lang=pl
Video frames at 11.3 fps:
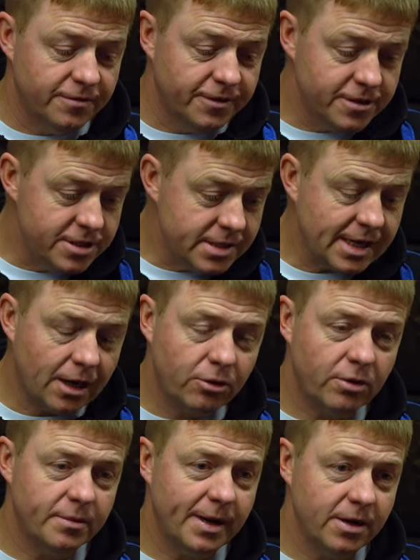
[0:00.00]
Wędziska,
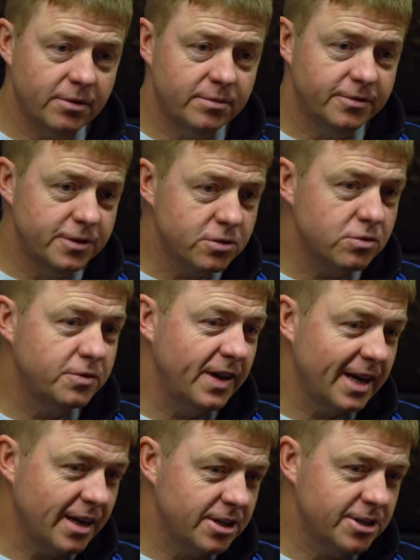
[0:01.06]
które mają wyrzut
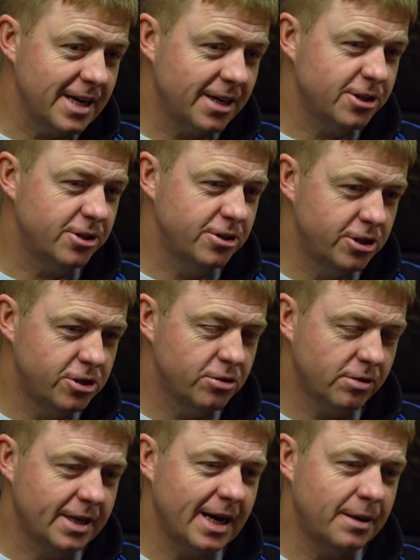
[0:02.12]
większy jak
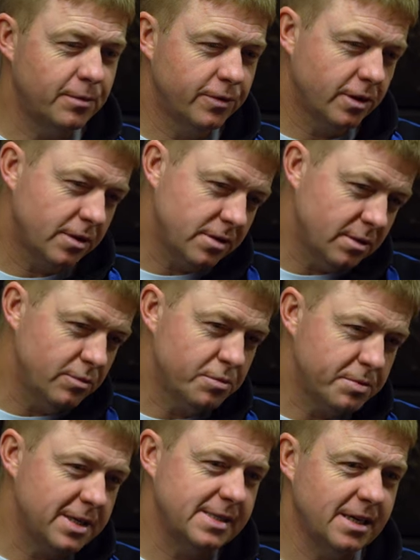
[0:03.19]
60 gramów, no to są już
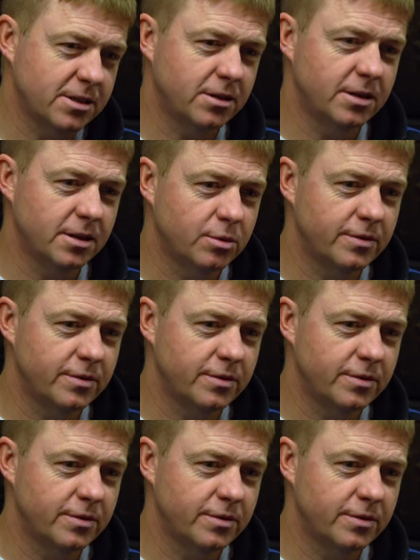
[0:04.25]
przeznaczone do